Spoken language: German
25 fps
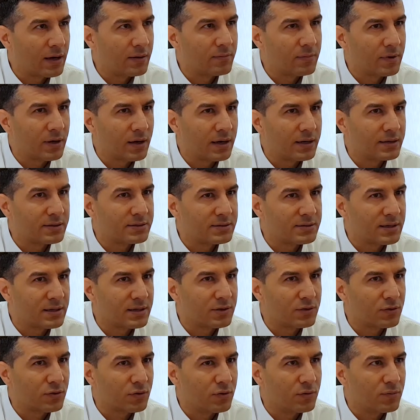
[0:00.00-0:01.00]
haben hier ein
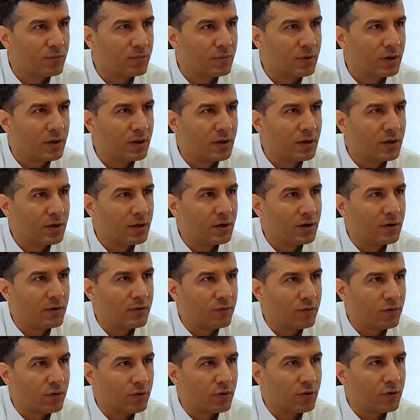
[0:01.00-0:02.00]
Zentrum
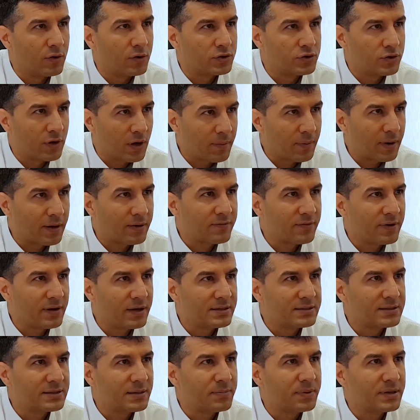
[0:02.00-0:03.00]
für
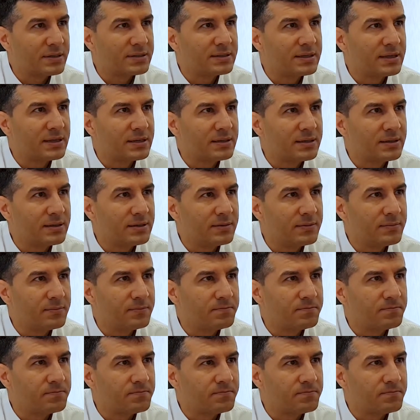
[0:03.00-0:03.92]
schwerbrandverletzte Patienten.